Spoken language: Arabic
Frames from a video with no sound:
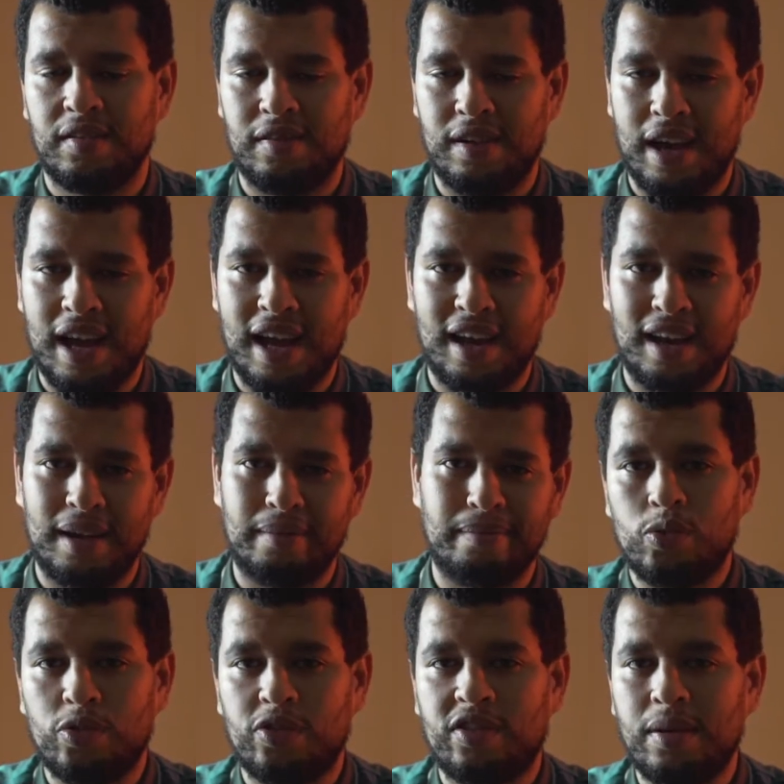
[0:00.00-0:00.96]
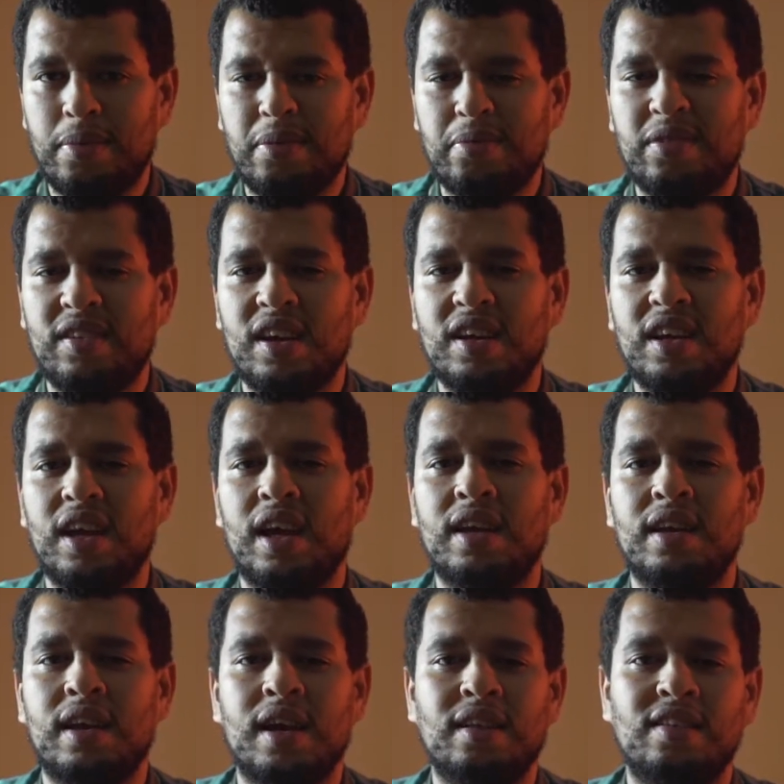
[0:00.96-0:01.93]
العالم والسبب الثاني
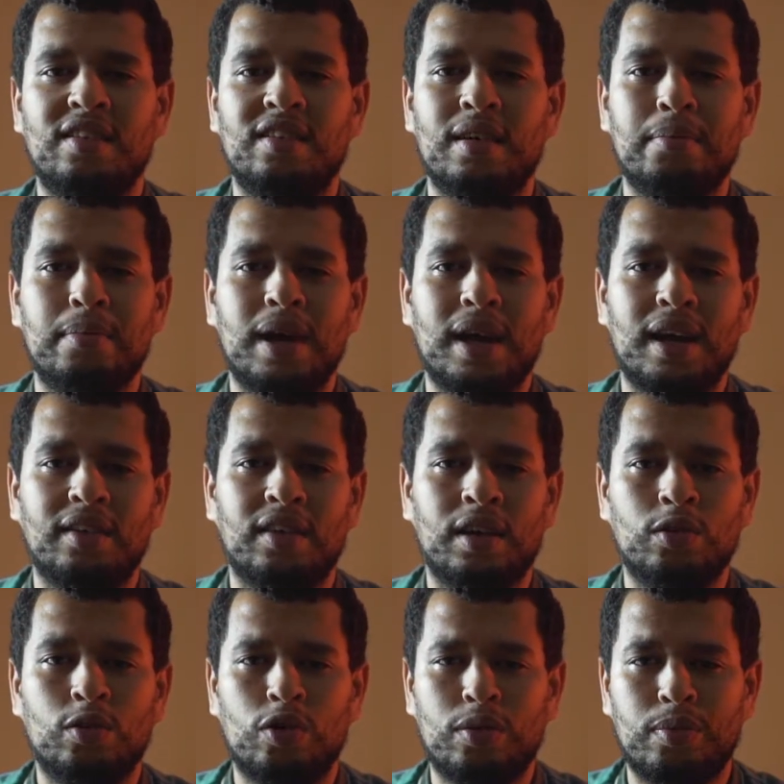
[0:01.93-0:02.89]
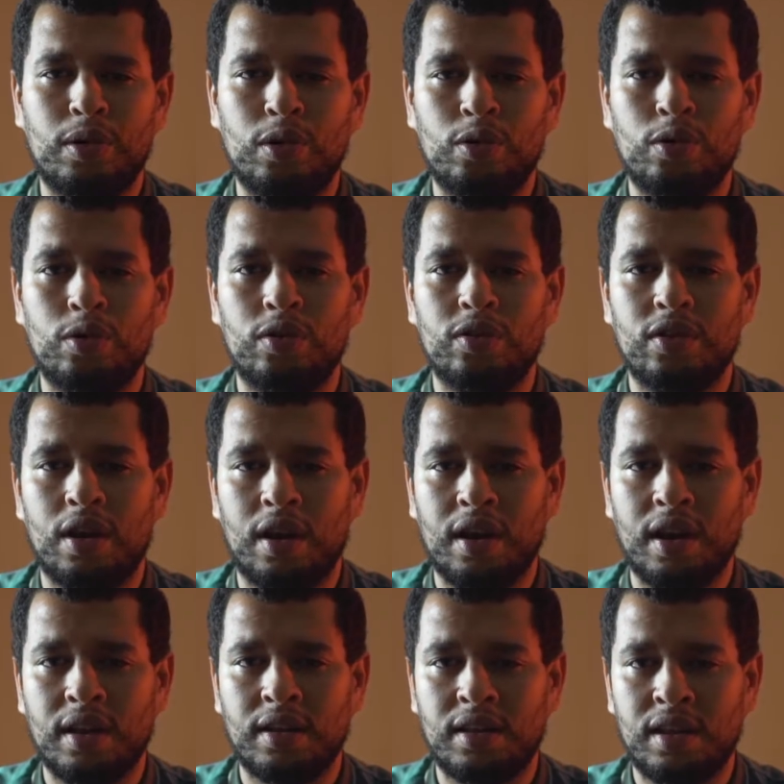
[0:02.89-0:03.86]
ان هاد السماعات هادو ربحوا
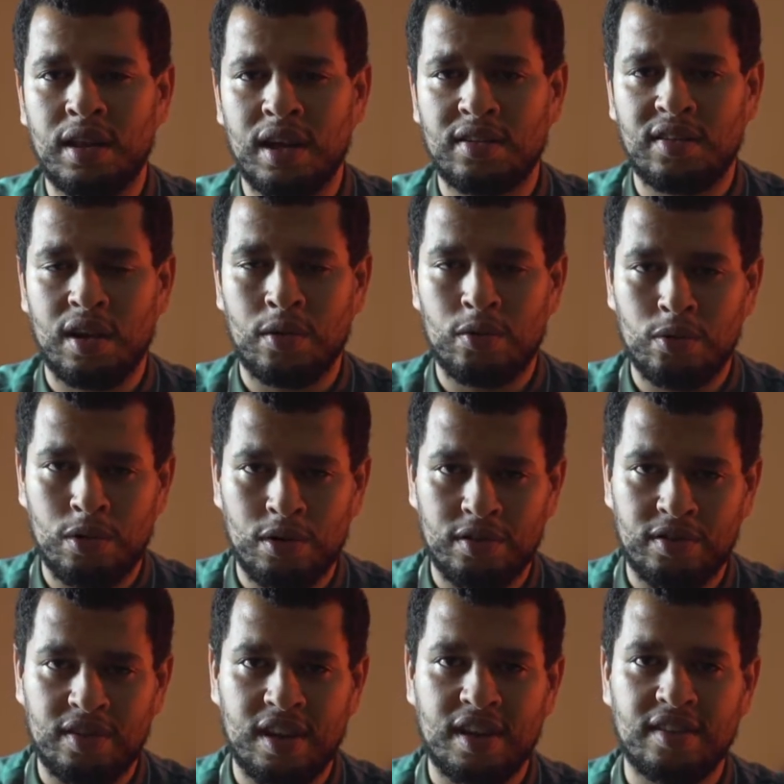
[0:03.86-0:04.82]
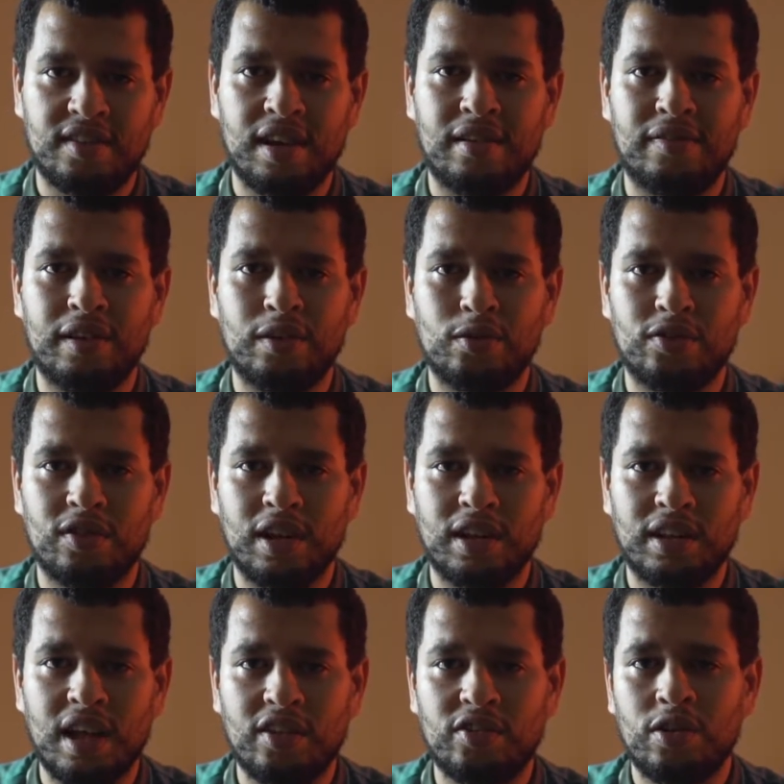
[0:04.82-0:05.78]
الريد دات اوورد سنه
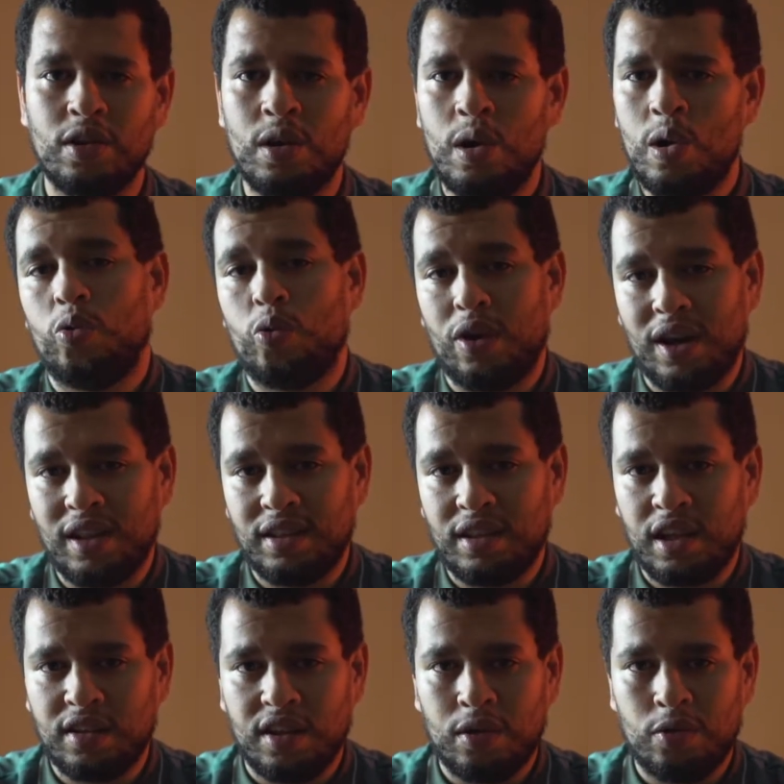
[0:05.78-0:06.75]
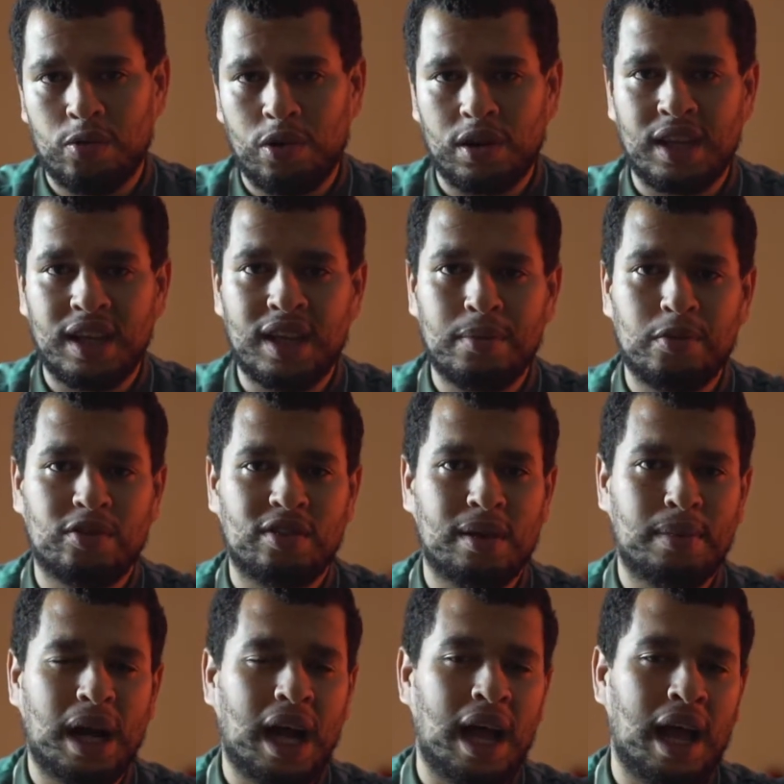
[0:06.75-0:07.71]
2019 والريد دات اوورد هي
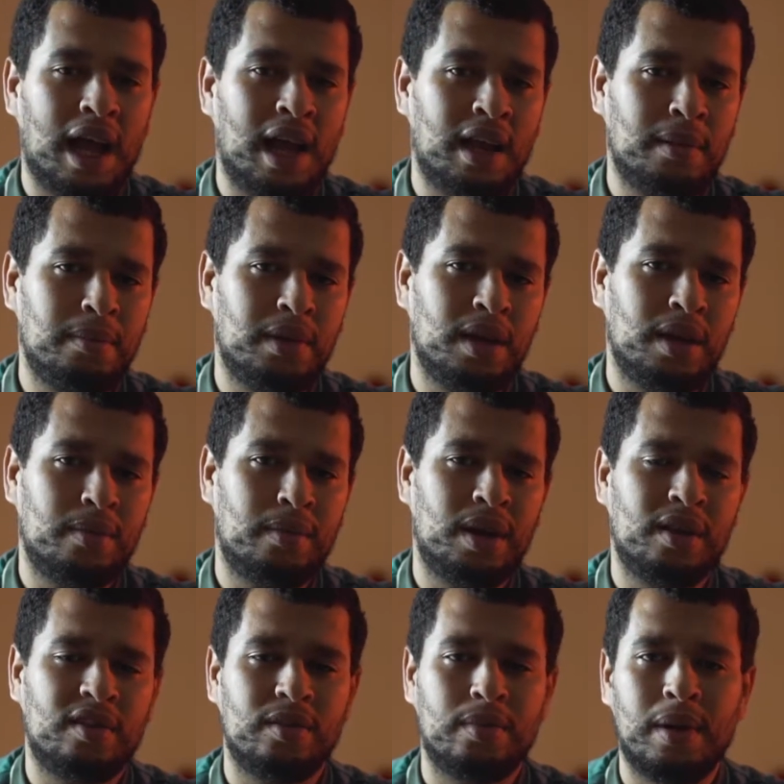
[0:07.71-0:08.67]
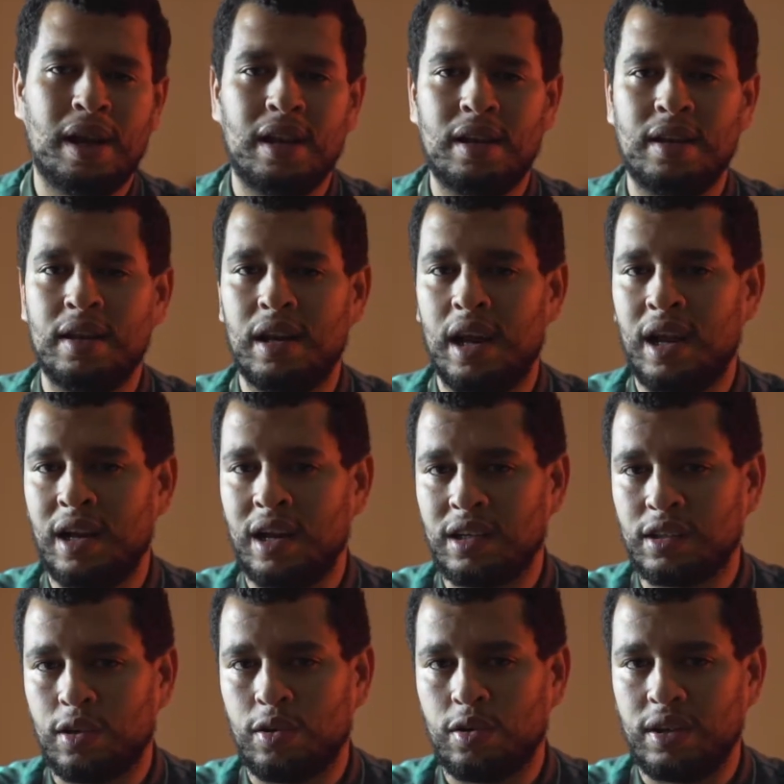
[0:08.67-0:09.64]
مسابقه عالميه بالنسبه
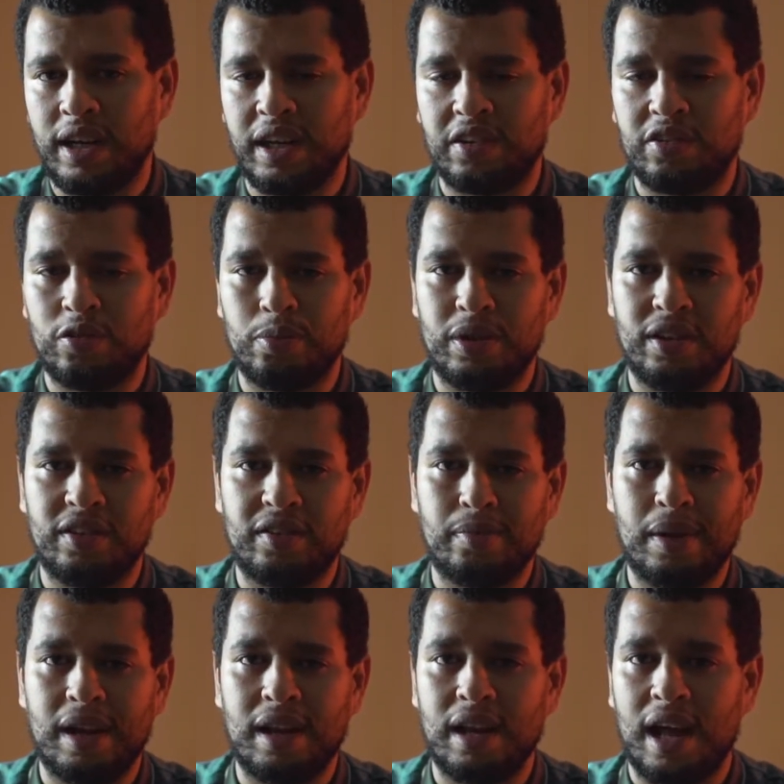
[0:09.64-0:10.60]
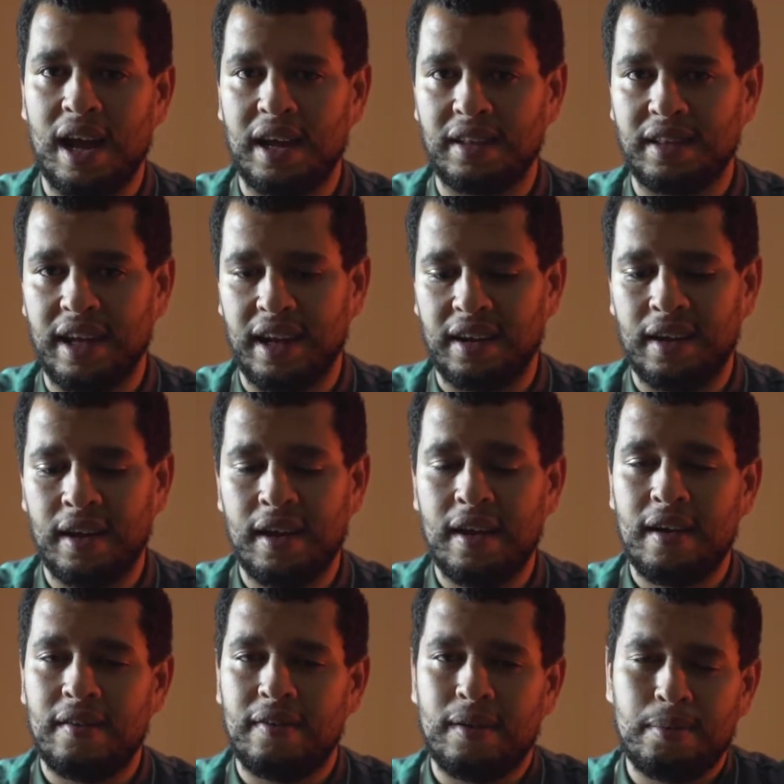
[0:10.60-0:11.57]
للالكترونيكس وبالنسبه للهاي تيك
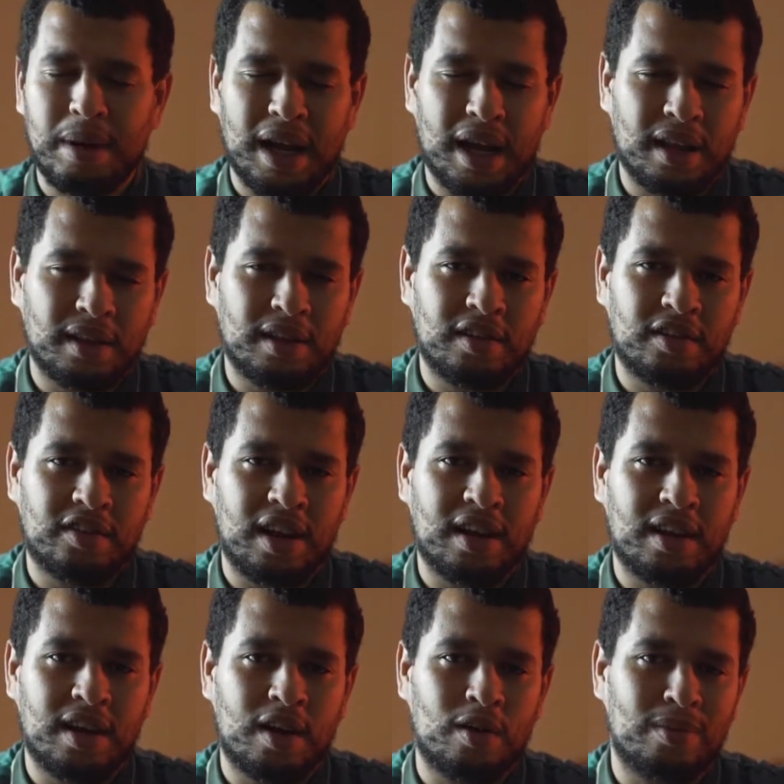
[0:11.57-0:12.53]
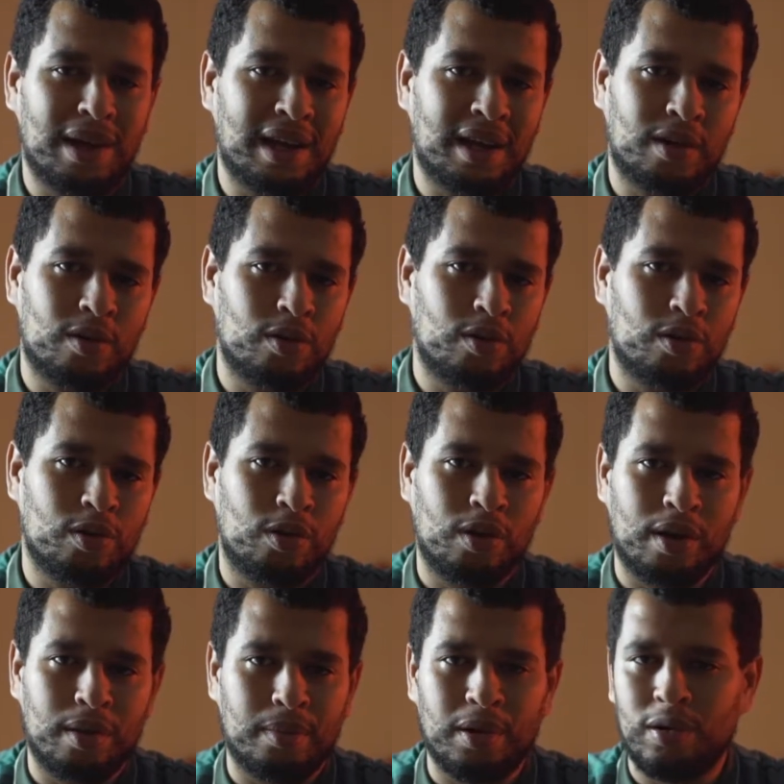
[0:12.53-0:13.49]
فما كنظنش انهم غيكونوا
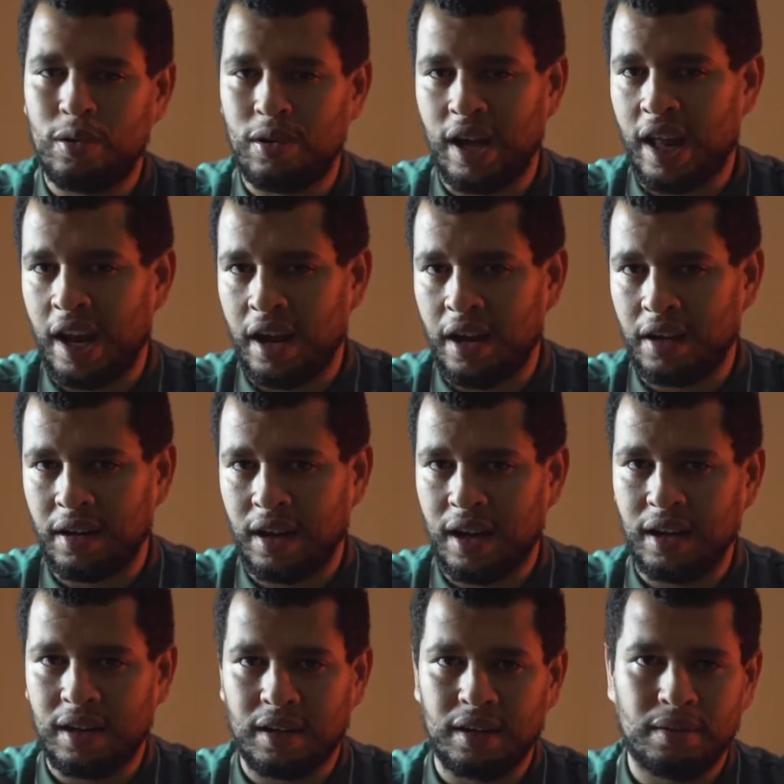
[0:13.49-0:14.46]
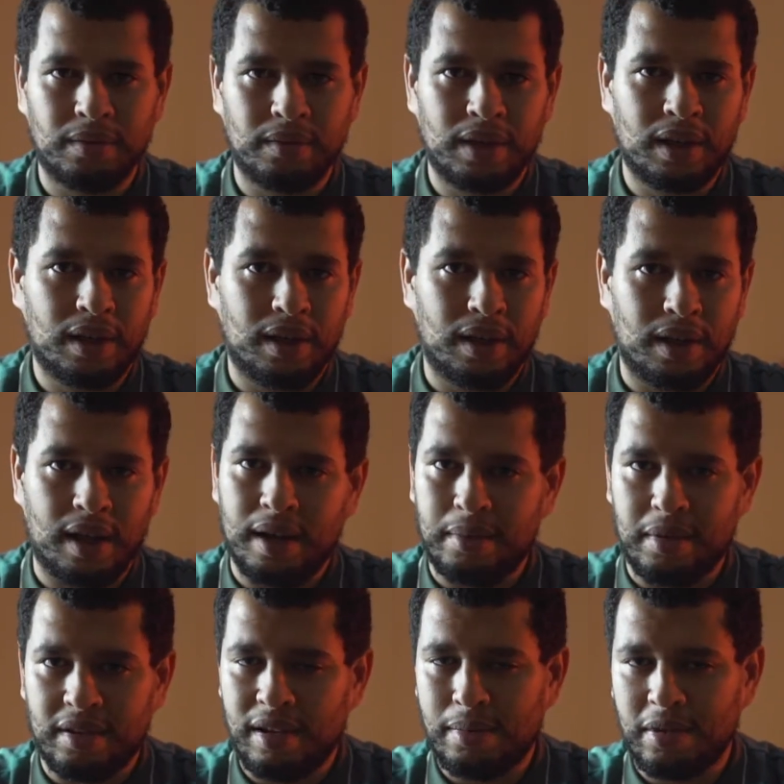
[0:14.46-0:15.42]
ربحوا غير هكاك انا
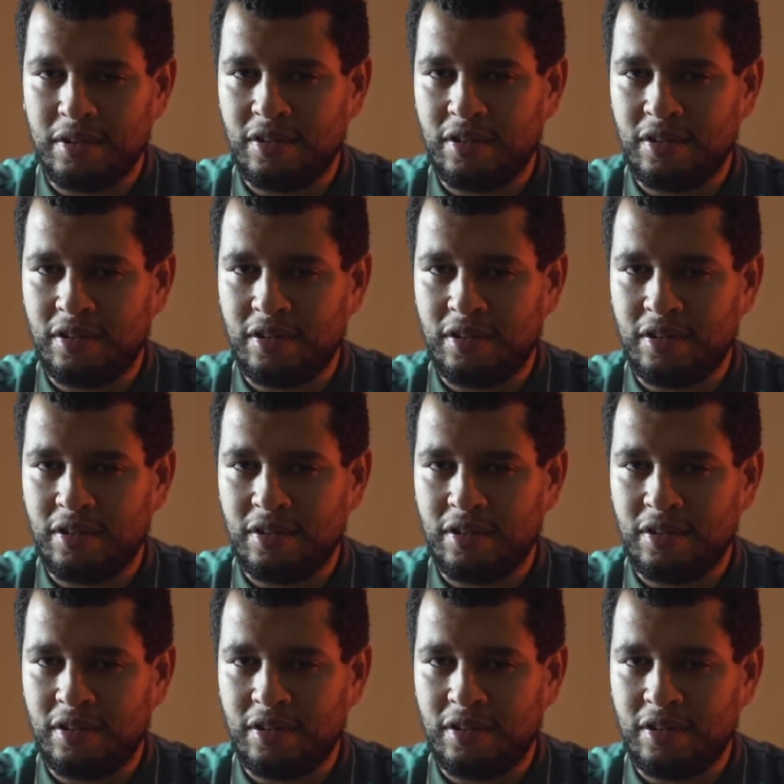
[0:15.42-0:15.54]
مازال ما